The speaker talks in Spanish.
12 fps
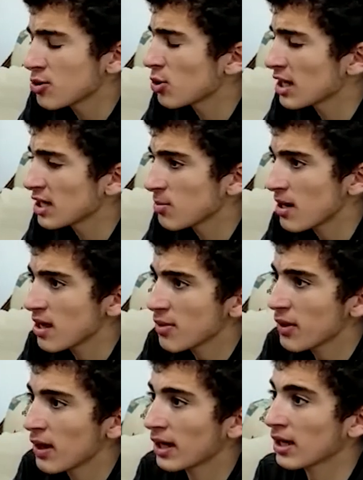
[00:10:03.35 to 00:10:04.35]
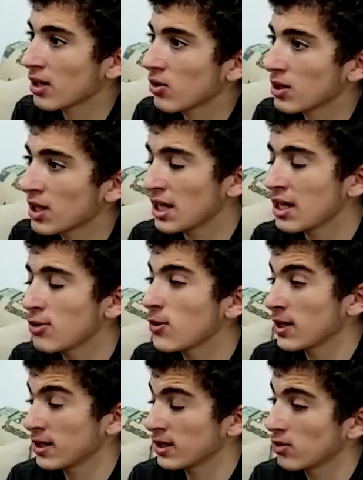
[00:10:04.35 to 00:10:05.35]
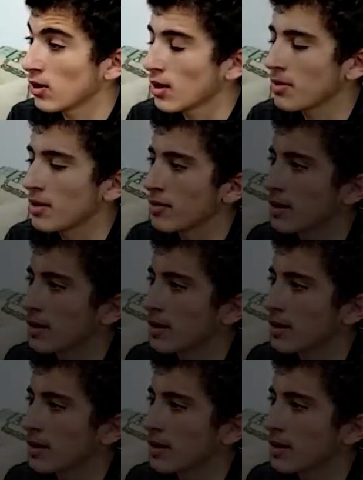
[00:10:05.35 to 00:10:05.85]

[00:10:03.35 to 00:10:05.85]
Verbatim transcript: y ha sido una experiencia que recordaré durante toda